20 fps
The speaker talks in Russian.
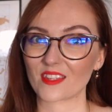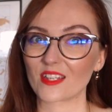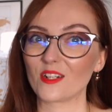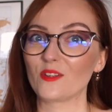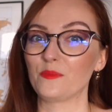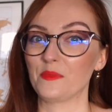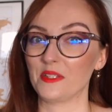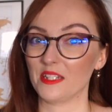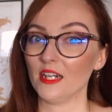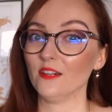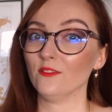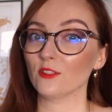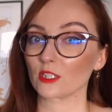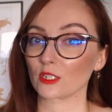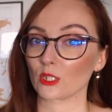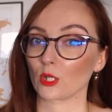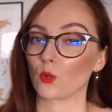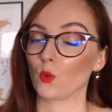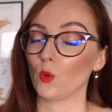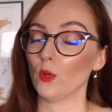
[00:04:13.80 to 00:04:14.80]
у меня
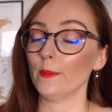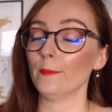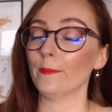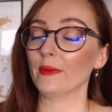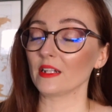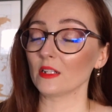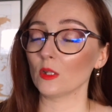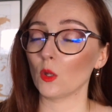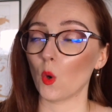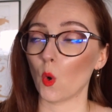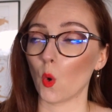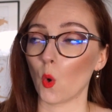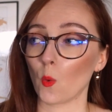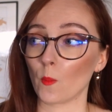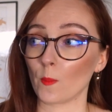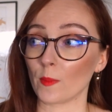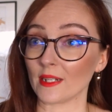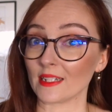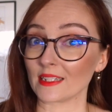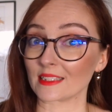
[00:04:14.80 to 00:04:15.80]
вот такой был
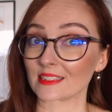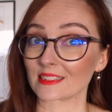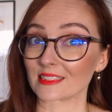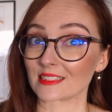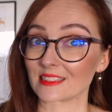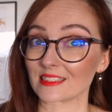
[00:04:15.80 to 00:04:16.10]
опыт.